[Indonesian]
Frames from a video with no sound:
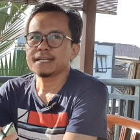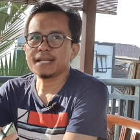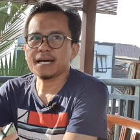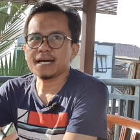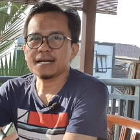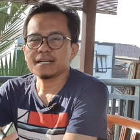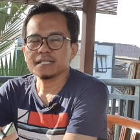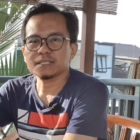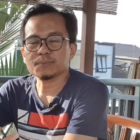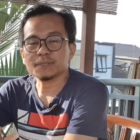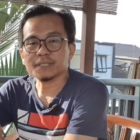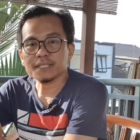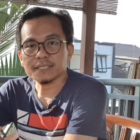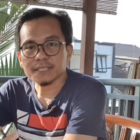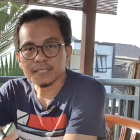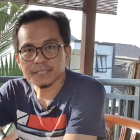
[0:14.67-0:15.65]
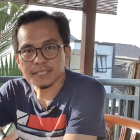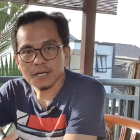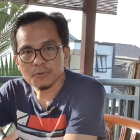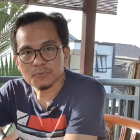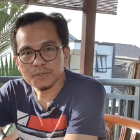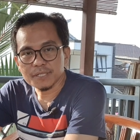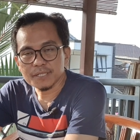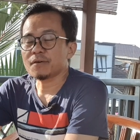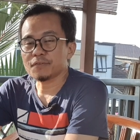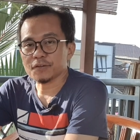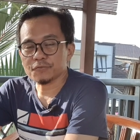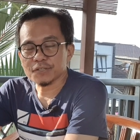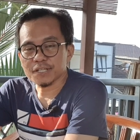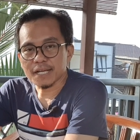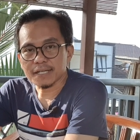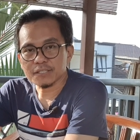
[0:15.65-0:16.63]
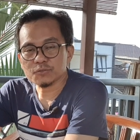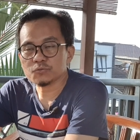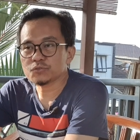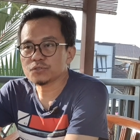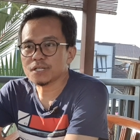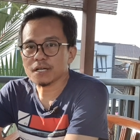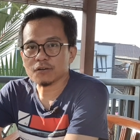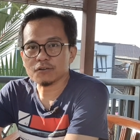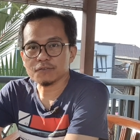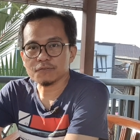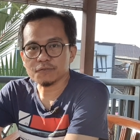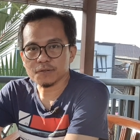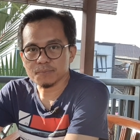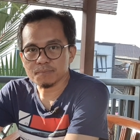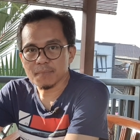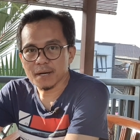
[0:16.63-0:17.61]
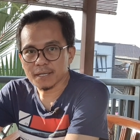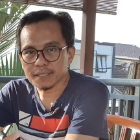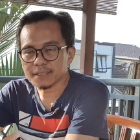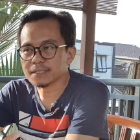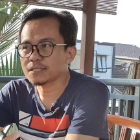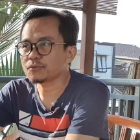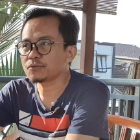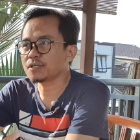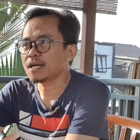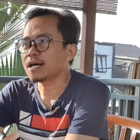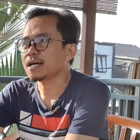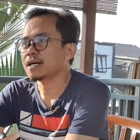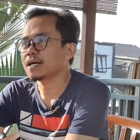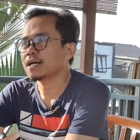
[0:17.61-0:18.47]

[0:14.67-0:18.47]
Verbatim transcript: Nah, seperti kita ketahui, Maverick Finalis itu sudah confirm banget gitu ya